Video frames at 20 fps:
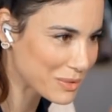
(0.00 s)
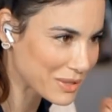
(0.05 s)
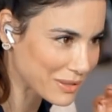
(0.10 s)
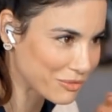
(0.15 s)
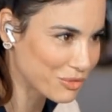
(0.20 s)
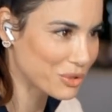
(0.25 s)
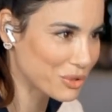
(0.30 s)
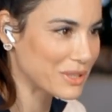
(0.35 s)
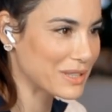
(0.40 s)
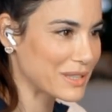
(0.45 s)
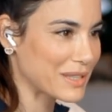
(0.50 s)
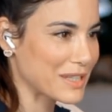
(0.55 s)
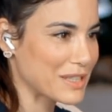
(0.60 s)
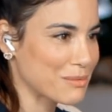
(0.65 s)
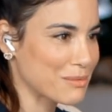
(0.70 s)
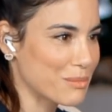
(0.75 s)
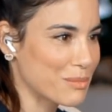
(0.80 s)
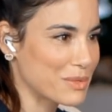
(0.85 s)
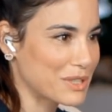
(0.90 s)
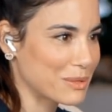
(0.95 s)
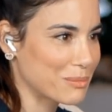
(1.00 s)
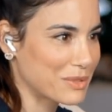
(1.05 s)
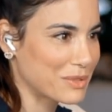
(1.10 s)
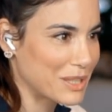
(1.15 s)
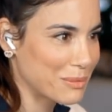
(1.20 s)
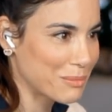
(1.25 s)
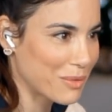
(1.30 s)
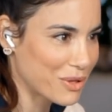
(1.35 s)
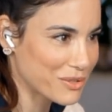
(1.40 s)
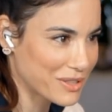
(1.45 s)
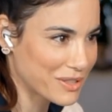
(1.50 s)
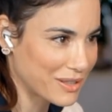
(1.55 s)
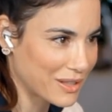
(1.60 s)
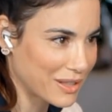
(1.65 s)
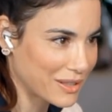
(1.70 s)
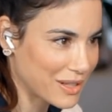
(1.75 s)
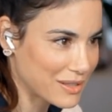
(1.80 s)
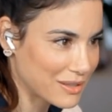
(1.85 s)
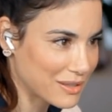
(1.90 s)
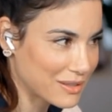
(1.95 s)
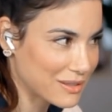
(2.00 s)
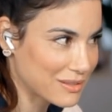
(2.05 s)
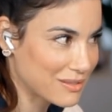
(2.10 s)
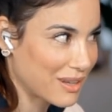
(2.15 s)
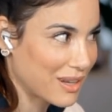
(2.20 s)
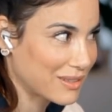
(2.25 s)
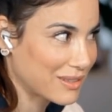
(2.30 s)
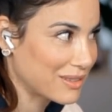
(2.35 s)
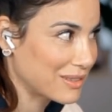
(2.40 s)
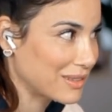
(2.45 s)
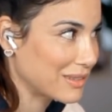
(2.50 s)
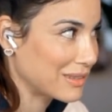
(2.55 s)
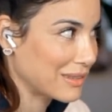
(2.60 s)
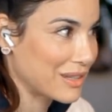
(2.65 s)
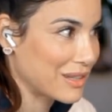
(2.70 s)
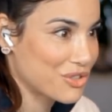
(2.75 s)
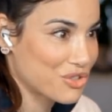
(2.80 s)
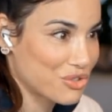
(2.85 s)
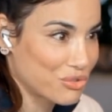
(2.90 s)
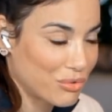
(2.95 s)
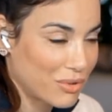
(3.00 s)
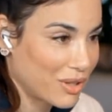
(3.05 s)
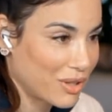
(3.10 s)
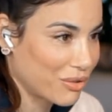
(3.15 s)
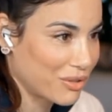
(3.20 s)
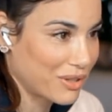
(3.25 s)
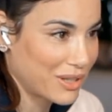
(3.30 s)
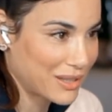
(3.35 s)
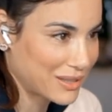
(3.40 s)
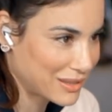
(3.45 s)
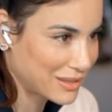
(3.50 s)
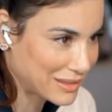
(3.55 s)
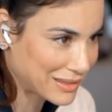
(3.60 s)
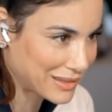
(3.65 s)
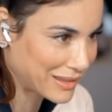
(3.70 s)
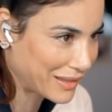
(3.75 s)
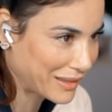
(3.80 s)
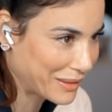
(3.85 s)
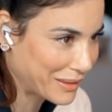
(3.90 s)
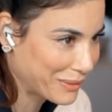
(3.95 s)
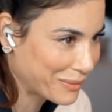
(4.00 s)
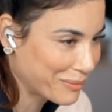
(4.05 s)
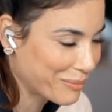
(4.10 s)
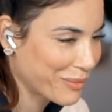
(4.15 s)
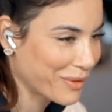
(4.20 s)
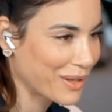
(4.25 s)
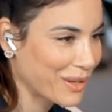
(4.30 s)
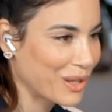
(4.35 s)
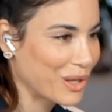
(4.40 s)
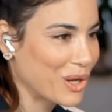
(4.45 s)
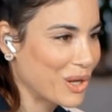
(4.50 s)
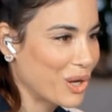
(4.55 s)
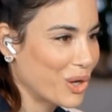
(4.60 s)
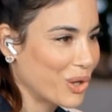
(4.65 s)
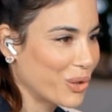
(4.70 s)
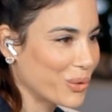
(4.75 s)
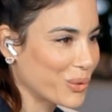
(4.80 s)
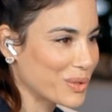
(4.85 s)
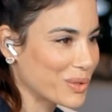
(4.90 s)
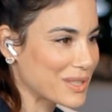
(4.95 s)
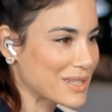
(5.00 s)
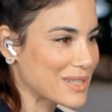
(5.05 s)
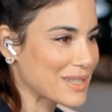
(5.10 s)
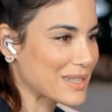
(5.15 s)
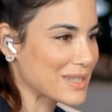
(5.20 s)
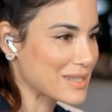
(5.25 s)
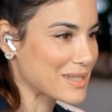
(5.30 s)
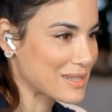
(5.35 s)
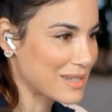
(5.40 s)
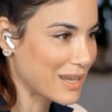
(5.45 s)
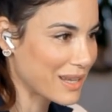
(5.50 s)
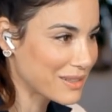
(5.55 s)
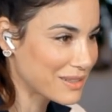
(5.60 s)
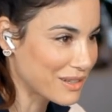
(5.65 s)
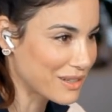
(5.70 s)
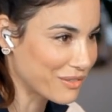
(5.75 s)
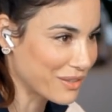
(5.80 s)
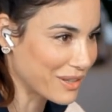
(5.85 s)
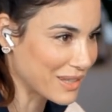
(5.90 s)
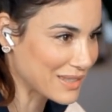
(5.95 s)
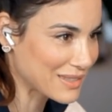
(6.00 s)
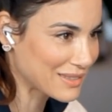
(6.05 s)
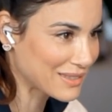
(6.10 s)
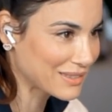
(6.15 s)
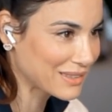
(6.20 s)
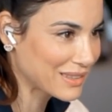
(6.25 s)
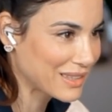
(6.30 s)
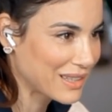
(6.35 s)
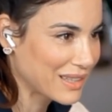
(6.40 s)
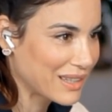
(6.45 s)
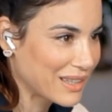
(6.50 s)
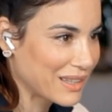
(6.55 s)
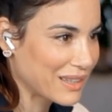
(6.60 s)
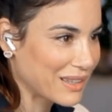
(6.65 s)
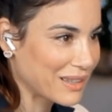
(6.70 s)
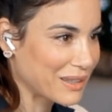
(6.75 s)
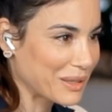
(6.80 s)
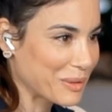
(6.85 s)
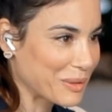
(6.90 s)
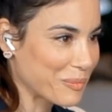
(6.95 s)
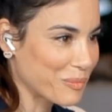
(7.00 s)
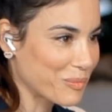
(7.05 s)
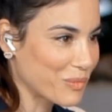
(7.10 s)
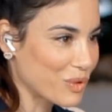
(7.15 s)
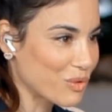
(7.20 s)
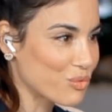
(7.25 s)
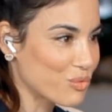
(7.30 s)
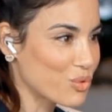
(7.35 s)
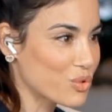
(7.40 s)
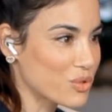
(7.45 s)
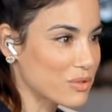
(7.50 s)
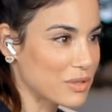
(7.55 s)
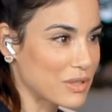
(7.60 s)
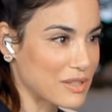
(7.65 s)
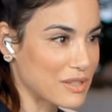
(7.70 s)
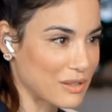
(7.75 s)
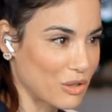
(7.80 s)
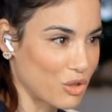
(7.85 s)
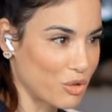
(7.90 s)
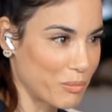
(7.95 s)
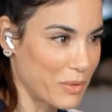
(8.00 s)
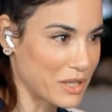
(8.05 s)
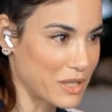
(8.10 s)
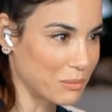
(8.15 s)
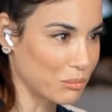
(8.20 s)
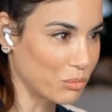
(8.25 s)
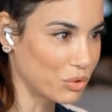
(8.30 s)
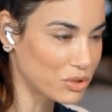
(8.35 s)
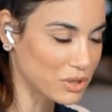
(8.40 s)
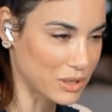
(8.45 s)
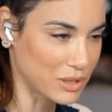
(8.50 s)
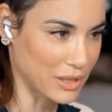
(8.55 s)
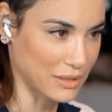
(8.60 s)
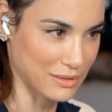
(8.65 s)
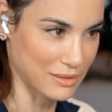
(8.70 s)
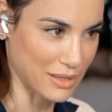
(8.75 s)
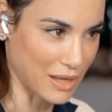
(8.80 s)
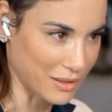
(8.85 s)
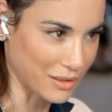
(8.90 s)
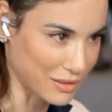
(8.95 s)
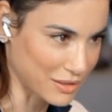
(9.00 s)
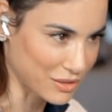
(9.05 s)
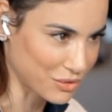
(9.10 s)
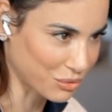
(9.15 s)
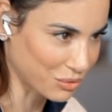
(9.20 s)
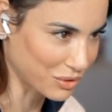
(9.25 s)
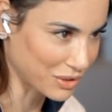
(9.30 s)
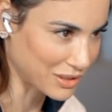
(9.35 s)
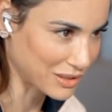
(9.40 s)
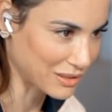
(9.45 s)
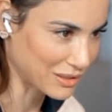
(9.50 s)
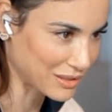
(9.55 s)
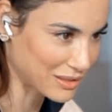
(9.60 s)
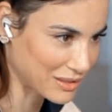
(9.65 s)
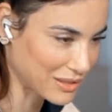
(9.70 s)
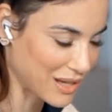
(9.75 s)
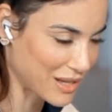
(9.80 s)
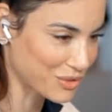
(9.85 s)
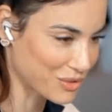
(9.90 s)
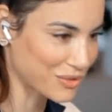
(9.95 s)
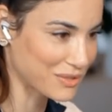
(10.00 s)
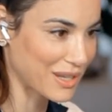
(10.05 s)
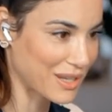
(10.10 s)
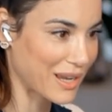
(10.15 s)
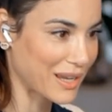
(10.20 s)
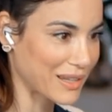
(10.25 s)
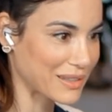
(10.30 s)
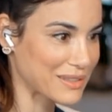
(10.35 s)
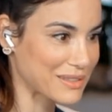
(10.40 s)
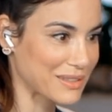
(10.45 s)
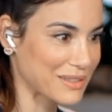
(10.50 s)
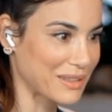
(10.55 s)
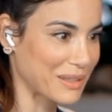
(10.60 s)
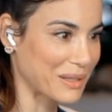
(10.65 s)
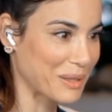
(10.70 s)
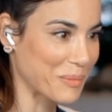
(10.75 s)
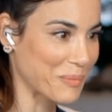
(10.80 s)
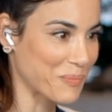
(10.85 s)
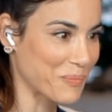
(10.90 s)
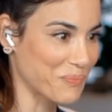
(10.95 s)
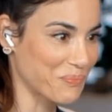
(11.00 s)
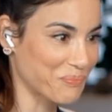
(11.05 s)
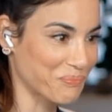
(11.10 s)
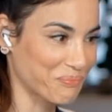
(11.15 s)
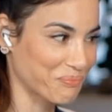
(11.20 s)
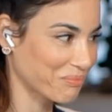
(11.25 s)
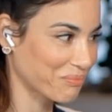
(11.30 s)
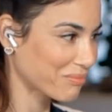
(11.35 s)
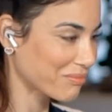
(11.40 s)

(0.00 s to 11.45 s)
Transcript: mich wirklich ja. Ah. erstmal mit dem Thema auseinandersetzen, hatte ich einen Schnuller oder hatte ich keinen. Mhm. Und interessanterweise ähm, wusste das auch meine Mutter jetzt gar nicht so richtig. Also sie hat... Ach, ähm,